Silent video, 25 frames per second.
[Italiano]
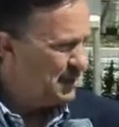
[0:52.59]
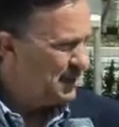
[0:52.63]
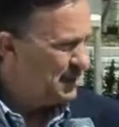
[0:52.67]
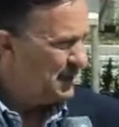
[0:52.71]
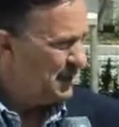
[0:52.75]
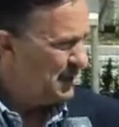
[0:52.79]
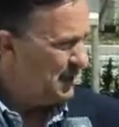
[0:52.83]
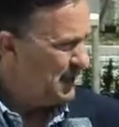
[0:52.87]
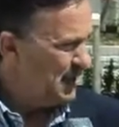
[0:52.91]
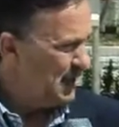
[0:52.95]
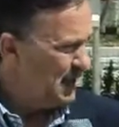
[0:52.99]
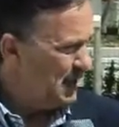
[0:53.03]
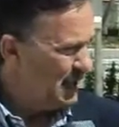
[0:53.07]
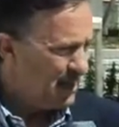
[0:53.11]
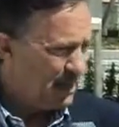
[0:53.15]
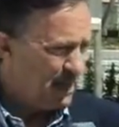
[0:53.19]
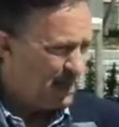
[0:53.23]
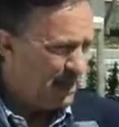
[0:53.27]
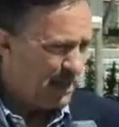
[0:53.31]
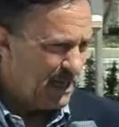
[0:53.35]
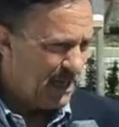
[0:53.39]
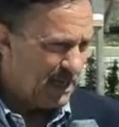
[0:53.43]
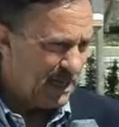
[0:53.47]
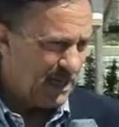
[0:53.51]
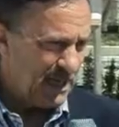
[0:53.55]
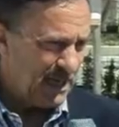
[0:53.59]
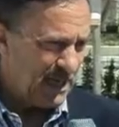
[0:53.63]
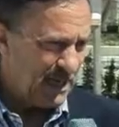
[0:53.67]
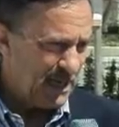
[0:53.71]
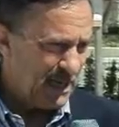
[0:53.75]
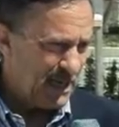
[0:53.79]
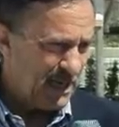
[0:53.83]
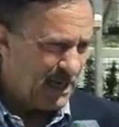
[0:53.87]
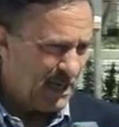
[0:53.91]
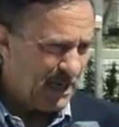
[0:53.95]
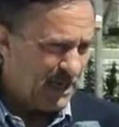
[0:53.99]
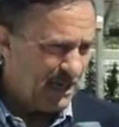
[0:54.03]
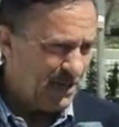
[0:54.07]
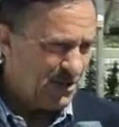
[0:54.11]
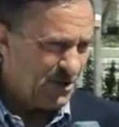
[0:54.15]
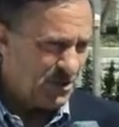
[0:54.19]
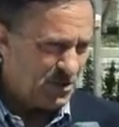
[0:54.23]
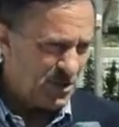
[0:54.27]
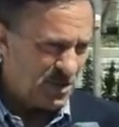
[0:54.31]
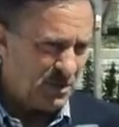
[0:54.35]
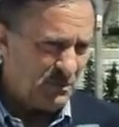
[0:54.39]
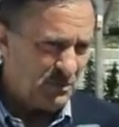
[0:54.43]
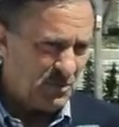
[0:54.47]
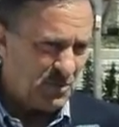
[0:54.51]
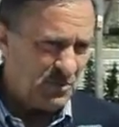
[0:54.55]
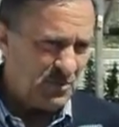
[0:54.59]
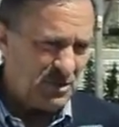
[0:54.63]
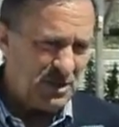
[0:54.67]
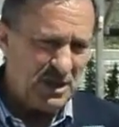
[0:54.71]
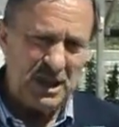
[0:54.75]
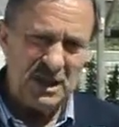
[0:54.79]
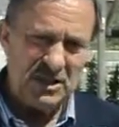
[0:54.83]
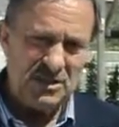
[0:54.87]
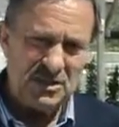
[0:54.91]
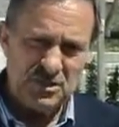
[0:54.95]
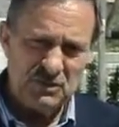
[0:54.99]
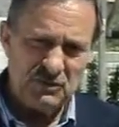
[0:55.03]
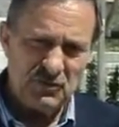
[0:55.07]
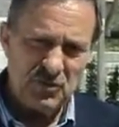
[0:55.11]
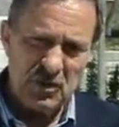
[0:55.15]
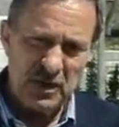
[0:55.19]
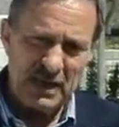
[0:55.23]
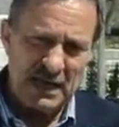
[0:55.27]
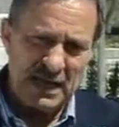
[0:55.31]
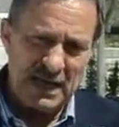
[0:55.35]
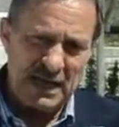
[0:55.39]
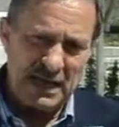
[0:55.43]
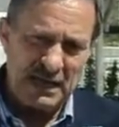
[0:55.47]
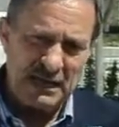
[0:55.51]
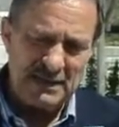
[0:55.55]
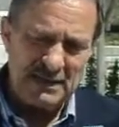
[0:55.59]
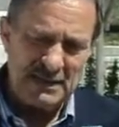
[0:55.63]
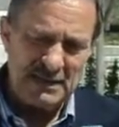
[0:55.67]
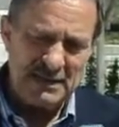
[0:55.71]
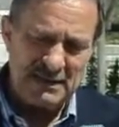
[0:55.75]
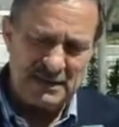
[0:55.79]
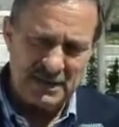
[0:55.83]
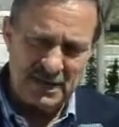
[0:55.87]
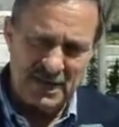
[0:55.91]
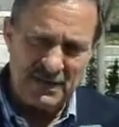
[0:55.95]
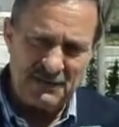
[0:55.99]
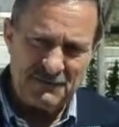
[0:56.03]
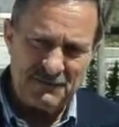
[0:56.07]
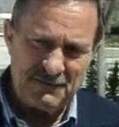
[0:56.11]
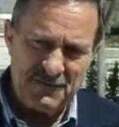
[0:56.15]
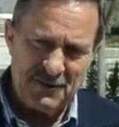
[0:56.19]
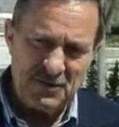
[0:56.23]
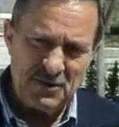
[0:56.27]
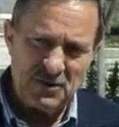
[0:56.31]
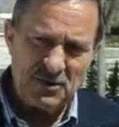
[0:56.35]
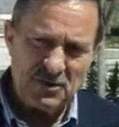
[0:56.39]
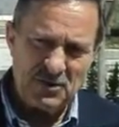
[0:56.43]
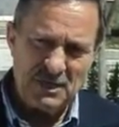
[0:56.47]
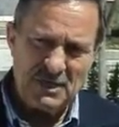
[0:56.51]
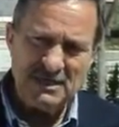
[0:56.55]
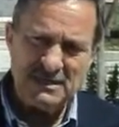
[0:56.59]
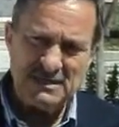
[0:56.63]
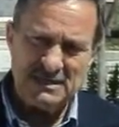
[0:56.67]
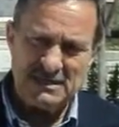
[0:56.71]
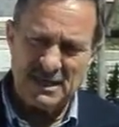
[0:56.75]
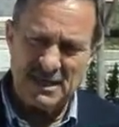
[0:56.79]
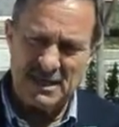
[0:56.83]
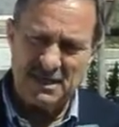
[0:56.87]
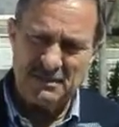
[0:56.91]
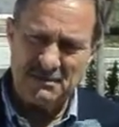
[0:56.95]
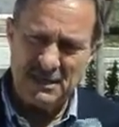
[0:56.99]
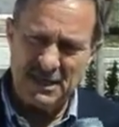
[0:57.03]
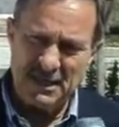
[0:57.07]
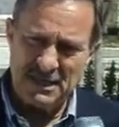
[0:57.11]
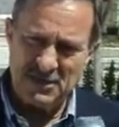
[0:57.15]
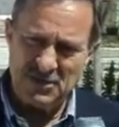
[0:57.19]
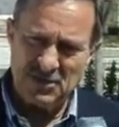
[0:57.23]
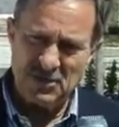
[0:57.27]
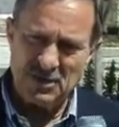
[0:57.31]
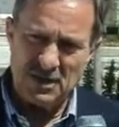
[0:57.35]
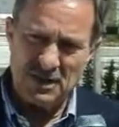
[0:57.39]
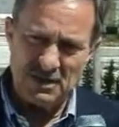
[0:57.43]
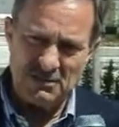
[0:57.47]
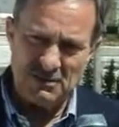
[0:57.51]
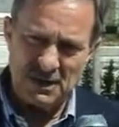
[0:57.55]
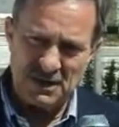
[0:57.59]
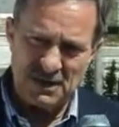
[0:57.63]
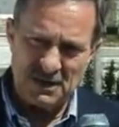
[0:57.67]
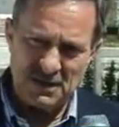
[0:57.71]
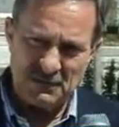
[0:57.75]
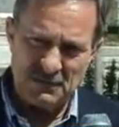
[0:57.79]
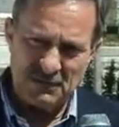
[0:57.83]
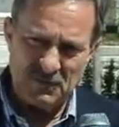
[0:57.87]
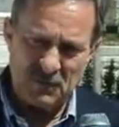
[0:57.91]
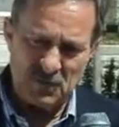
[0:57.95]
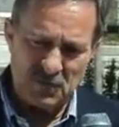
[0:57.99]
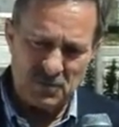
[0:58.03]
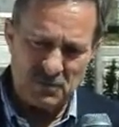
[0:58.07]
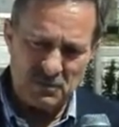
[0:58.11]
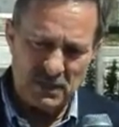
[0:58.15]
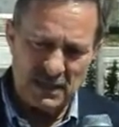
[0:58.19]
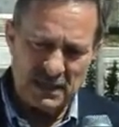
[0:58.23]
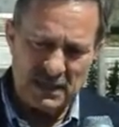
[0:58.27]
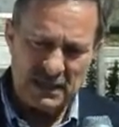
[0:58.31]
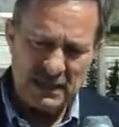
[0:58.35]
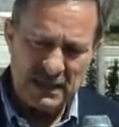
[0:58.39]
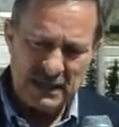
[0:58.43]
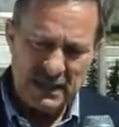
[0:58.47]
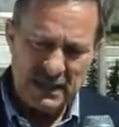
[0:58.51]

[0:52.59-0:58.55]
eh, il, eh, diciamo, agevolerà il traffico, l'inserimento nella piattaforma